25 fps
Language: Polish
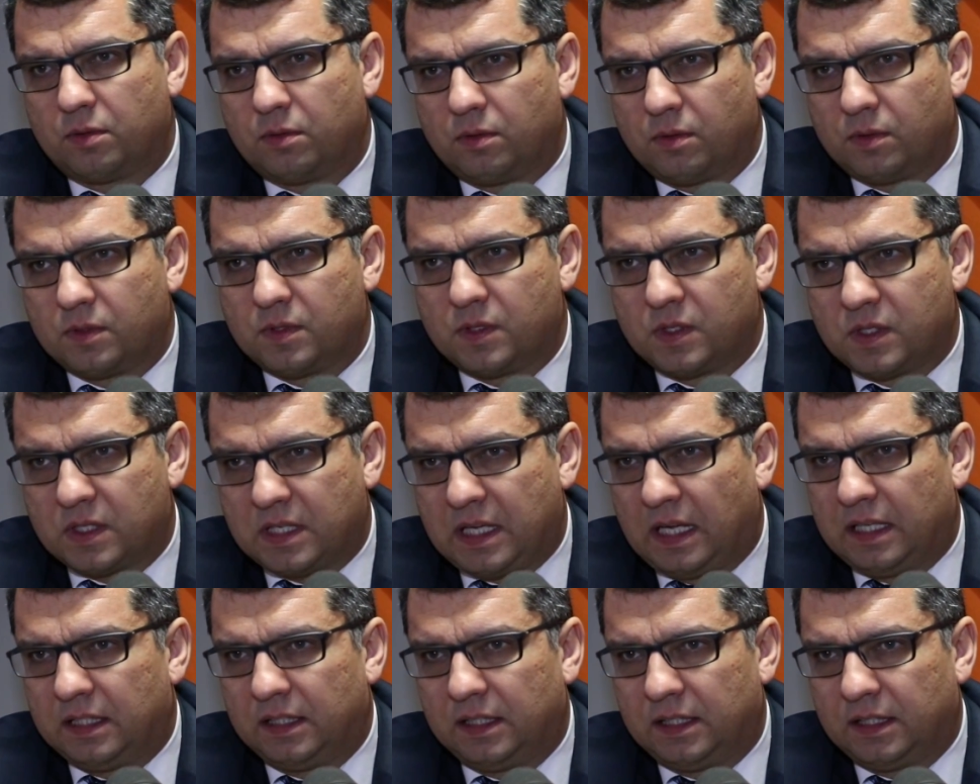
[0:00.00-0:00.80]

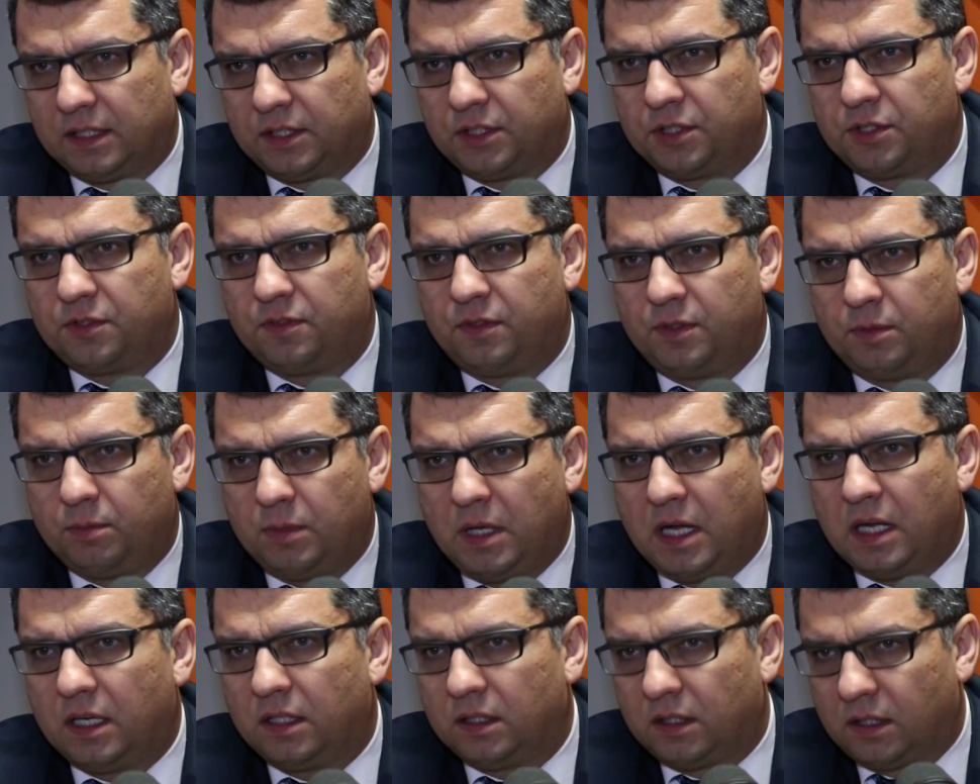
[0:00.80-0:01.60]
uzyskania jakichś
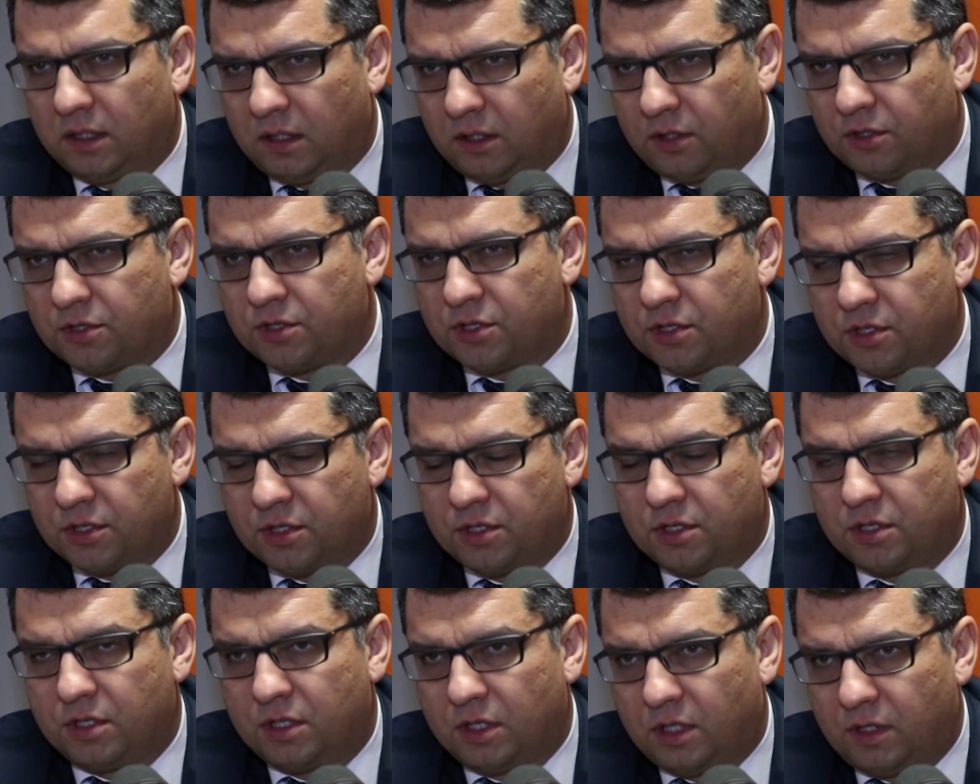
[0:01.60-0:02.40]
wymiernych
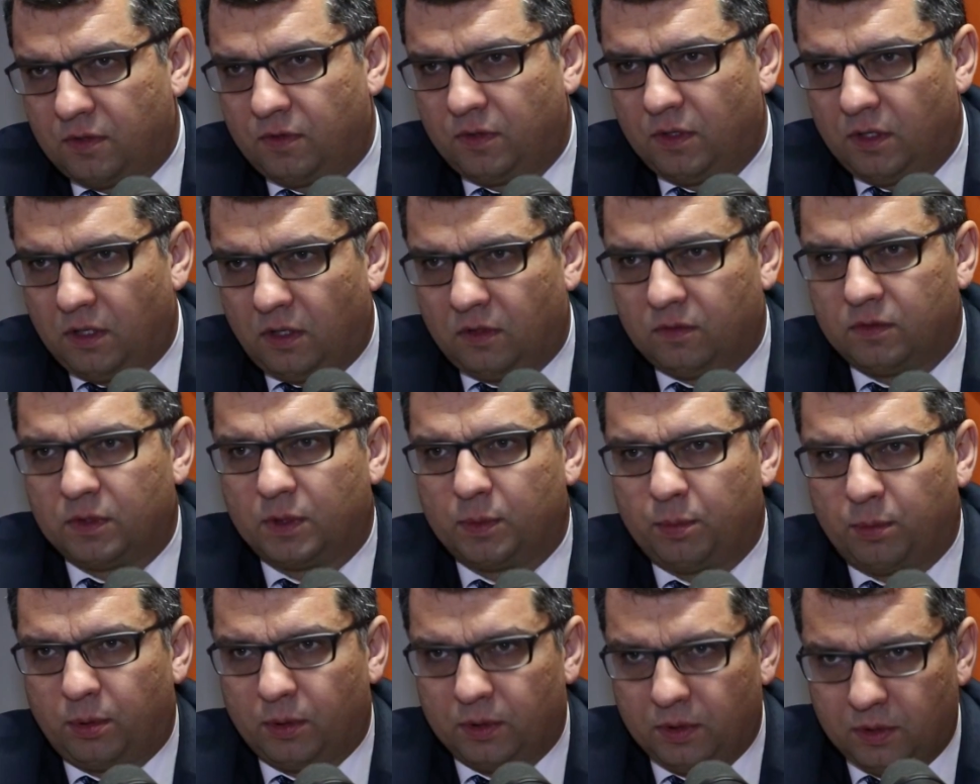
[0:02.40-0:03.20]
korzyści
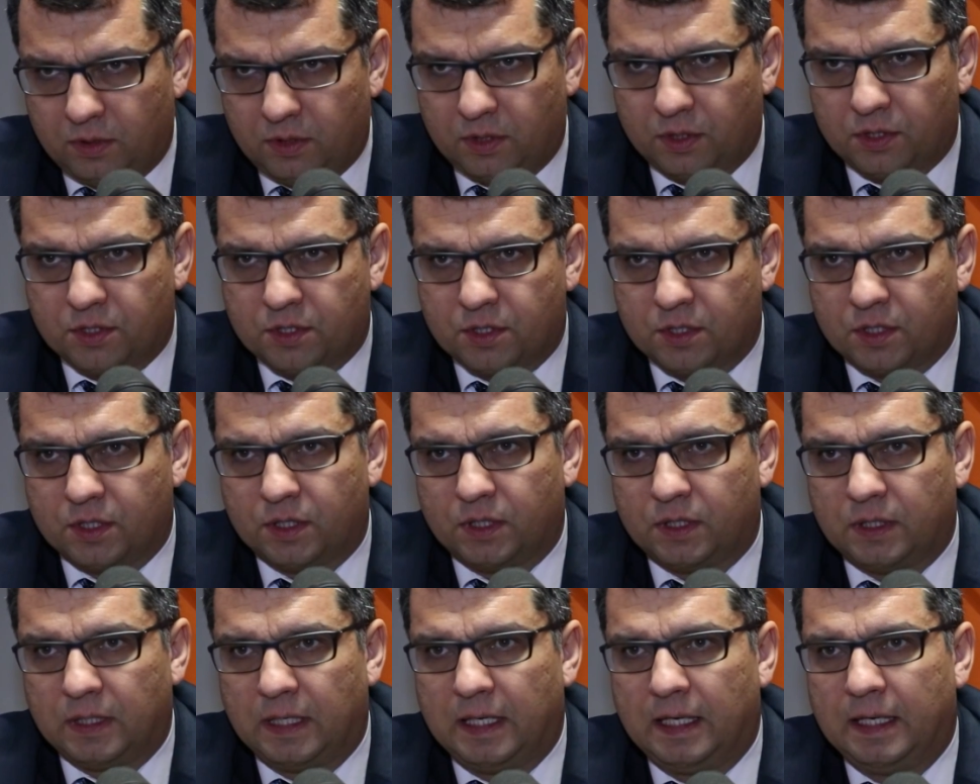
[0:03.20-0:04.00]
chwilowych,
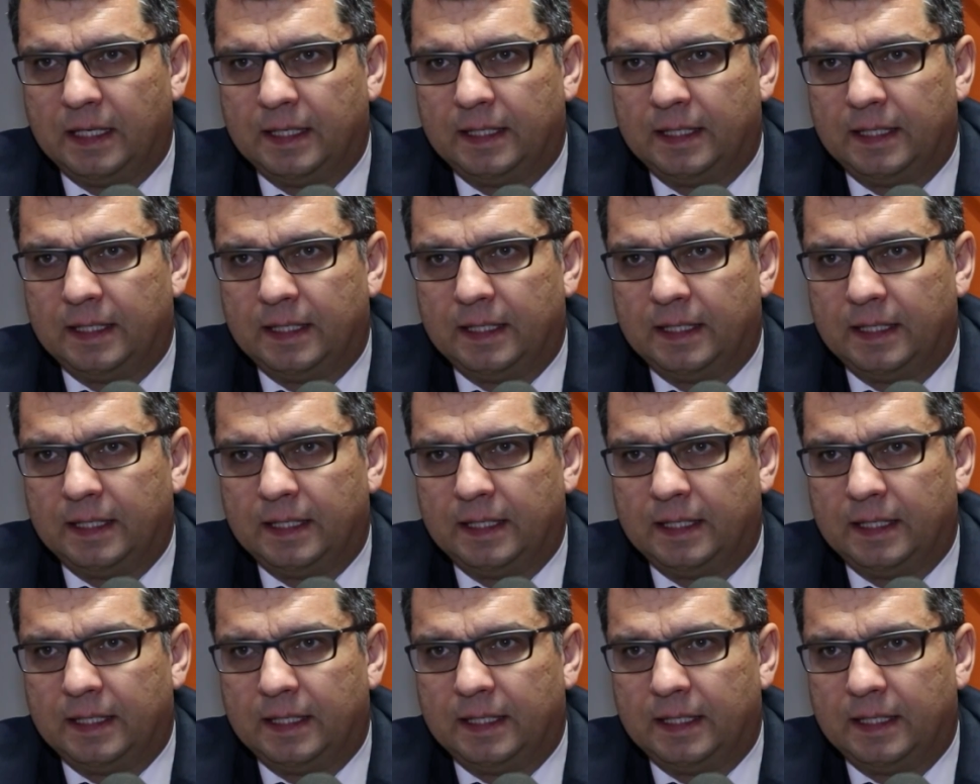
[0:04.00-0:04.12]
politycznych